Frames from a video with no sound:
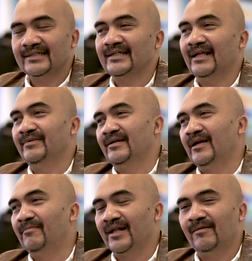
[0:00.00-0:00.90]
silam ya,
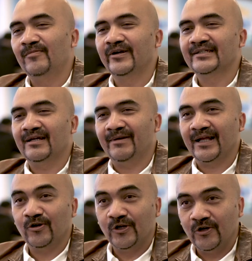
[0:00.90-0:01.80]
yang pertama mungkin saya
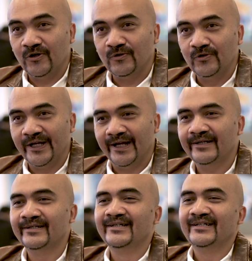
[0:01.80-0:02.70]
pengen gondrong dulu ya.
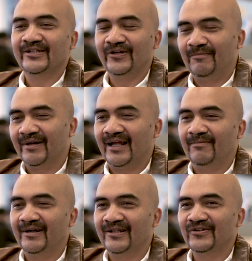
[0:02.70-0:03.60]
Itu yang
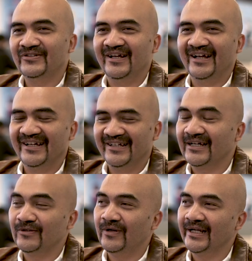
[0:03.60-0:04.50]
pertama. Terus yang
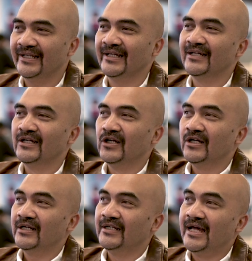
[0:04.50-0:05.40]
kedua gini,
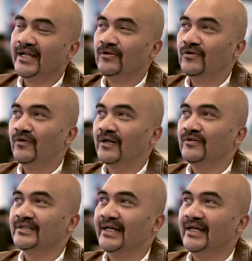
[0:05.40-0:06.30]
dari dulu
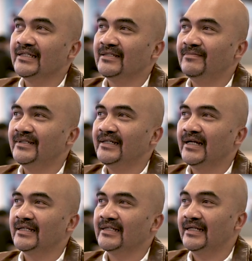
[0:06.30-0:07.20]
waktu saya
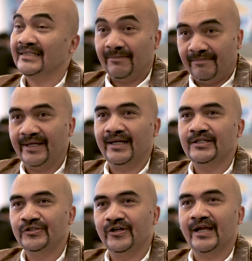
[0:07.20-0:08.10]
semenjak SMP ya,
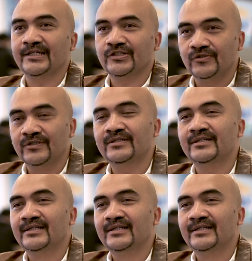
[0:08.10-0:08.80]
junior high school,